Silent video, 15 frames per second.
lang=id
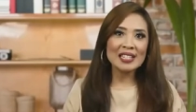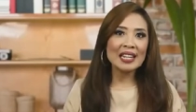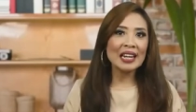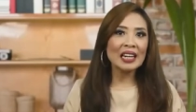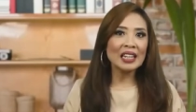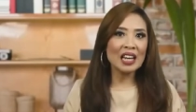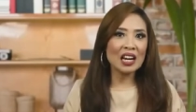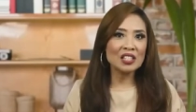
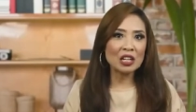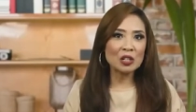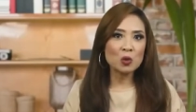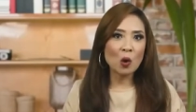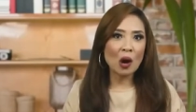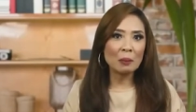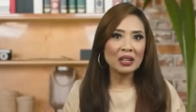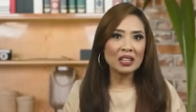sering diajak
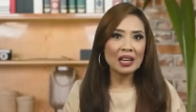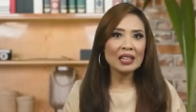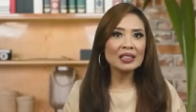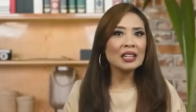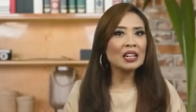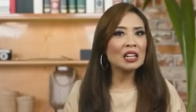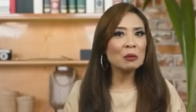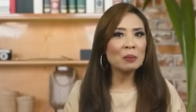suaminya
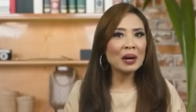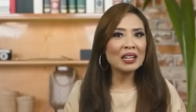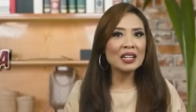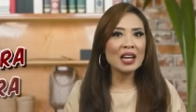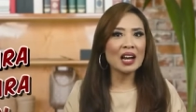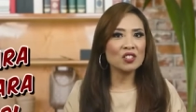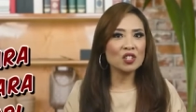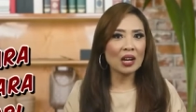terlibat
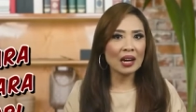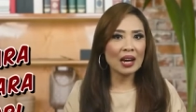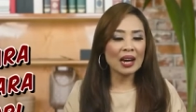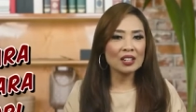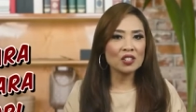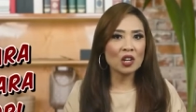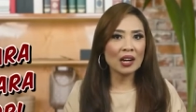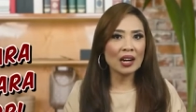di
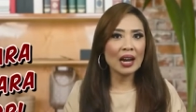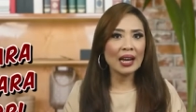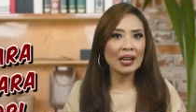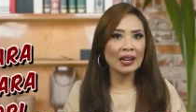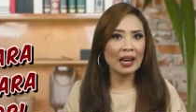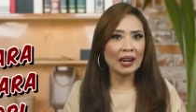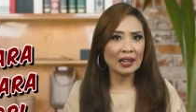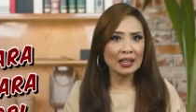acara-acara
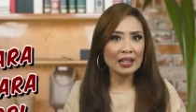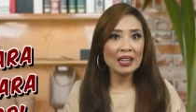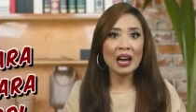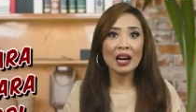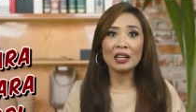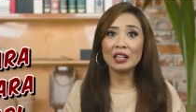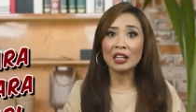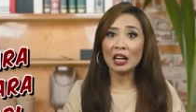RRI
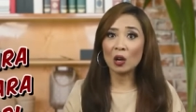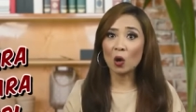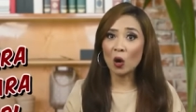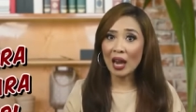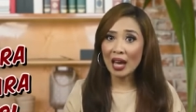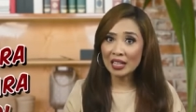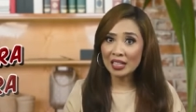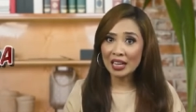yang
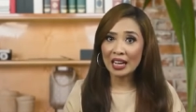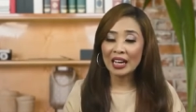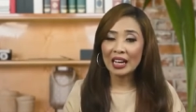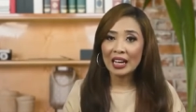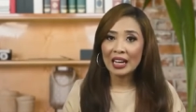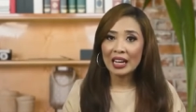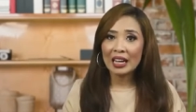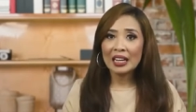dikelolanya.
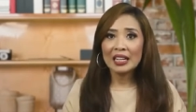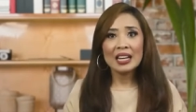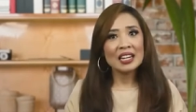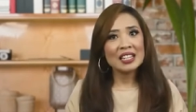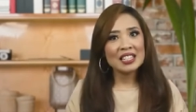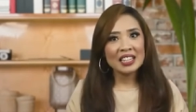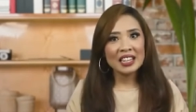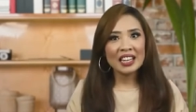
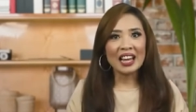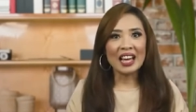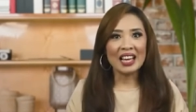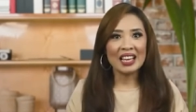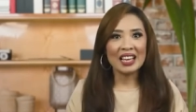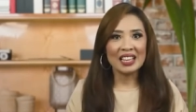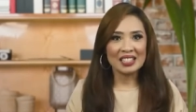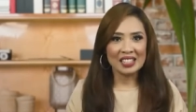Dari
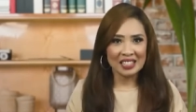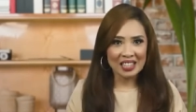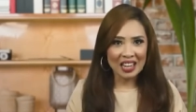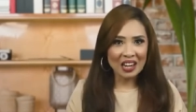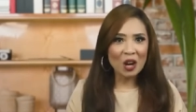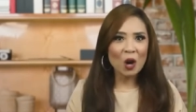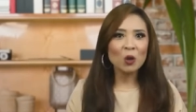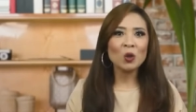sinilah,
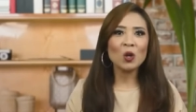secara